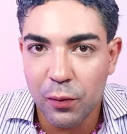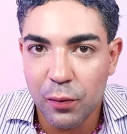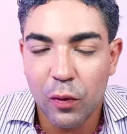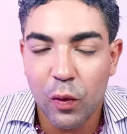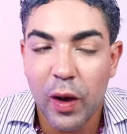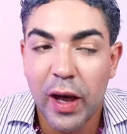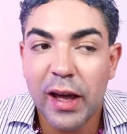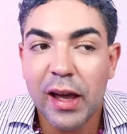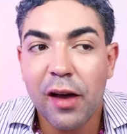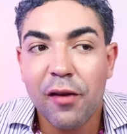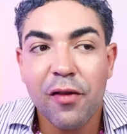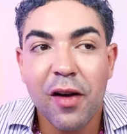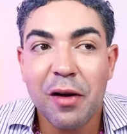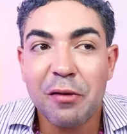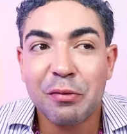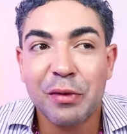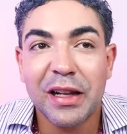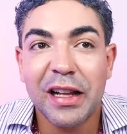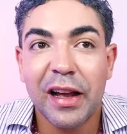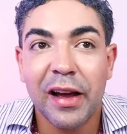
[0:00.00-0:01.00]
Não é que a
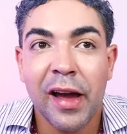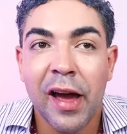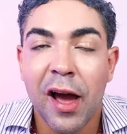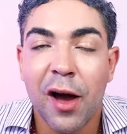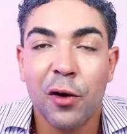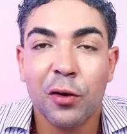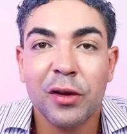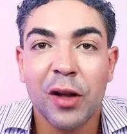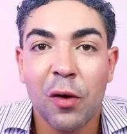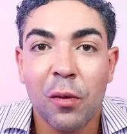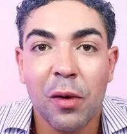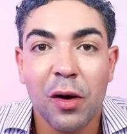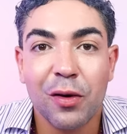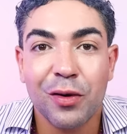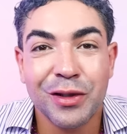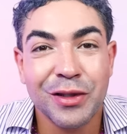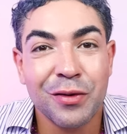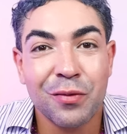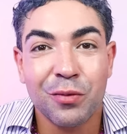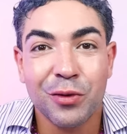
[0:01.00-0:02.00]
família real tá uma
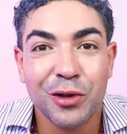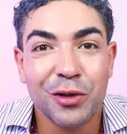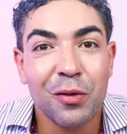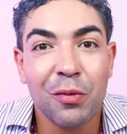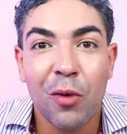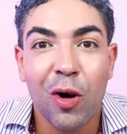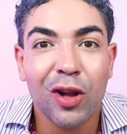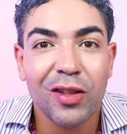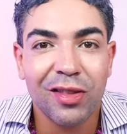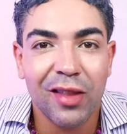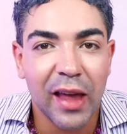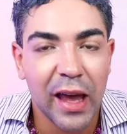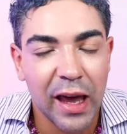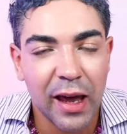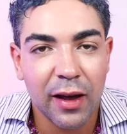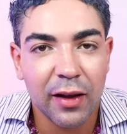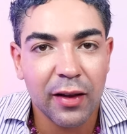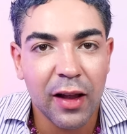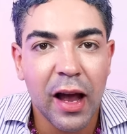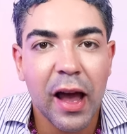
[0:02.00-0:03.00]
coisa muito
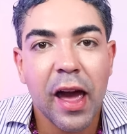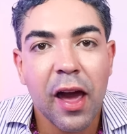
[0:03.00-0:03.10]
moderna,